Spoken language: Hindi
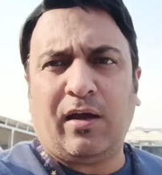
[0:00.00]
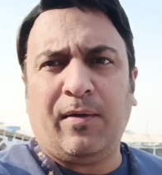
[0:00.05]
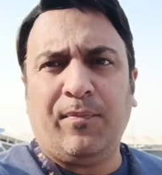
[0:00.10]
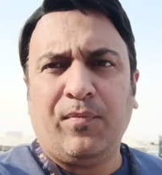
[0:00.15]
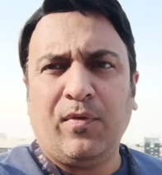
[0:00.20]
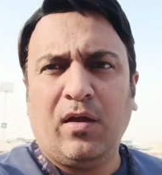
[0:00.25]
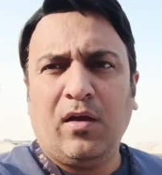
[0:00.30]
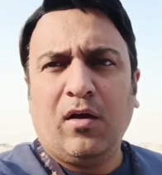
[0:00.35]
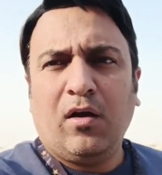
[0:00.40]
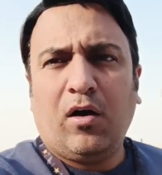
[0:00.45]
है
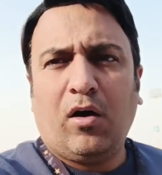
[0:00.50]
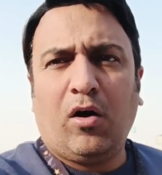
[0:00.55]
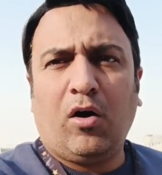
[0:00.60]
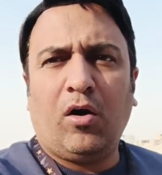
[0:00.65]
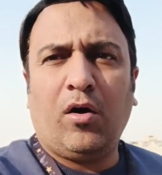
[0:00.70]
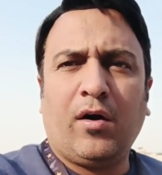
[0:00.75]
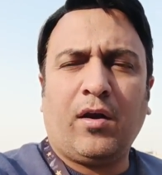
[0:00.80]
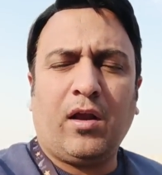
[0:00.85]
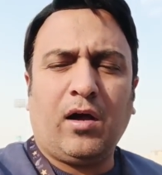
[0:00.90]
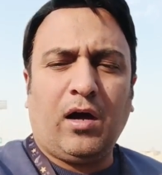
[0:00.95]

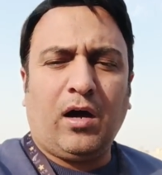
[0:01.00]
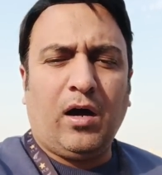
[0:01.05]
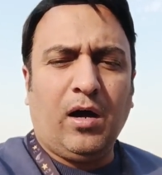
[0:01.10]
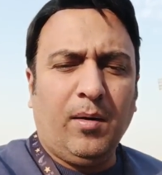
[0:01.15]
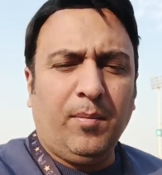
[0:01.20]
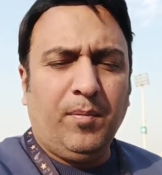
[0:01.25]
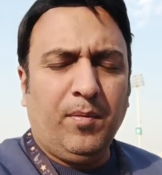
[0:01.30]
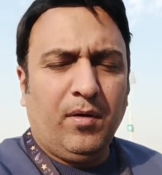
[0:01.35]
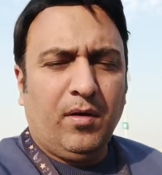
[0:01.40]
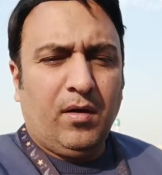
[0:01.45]
और
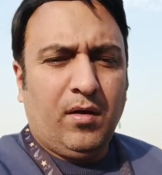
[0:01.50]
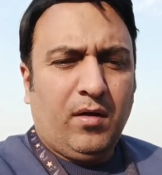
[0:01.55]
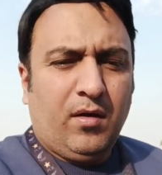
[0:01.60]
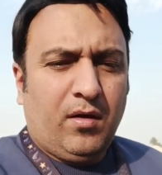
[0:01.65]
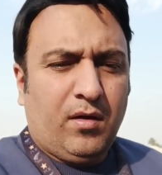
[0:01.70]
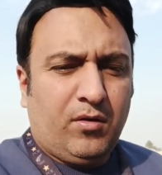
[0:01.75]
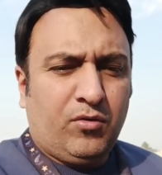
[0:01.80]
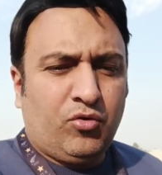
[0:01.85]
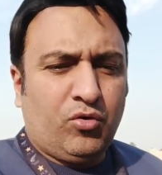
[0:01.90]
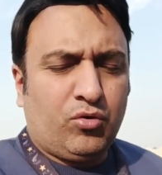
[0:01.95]
अब
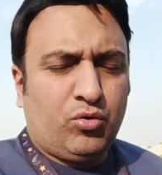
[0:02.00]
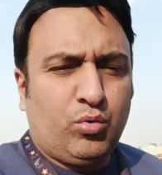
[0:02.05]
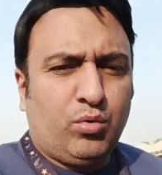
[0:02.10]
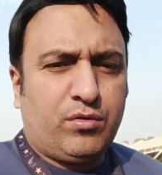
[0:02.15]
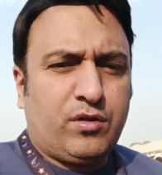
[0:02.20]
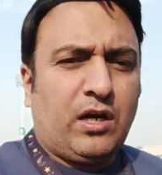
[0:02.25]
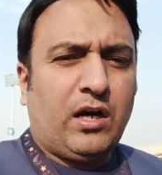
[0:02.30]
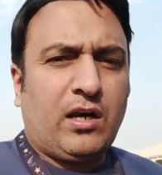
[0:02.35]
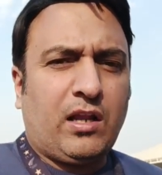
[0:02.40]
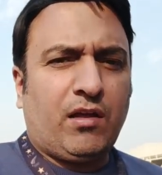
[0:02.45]
जो
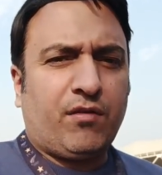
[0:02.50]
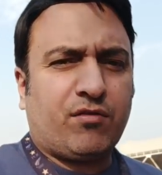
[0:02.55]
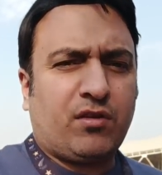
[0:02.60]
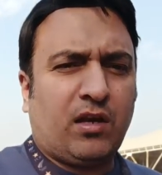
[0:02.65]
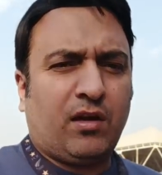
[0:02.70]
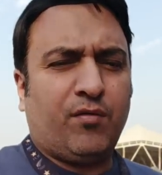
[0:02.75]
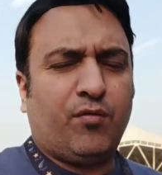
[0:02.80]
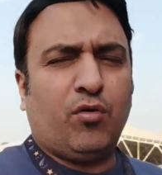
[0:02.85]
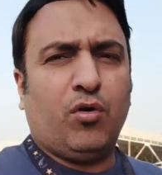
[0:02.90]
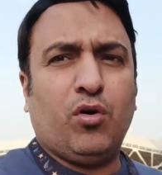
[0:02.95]
दूसरा टेस्ट
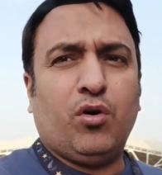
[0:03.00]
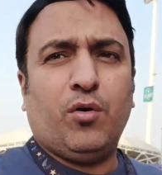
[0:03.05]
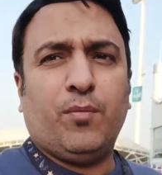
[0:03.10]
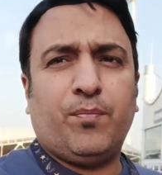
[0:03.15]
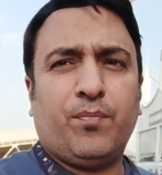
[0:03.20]
है वो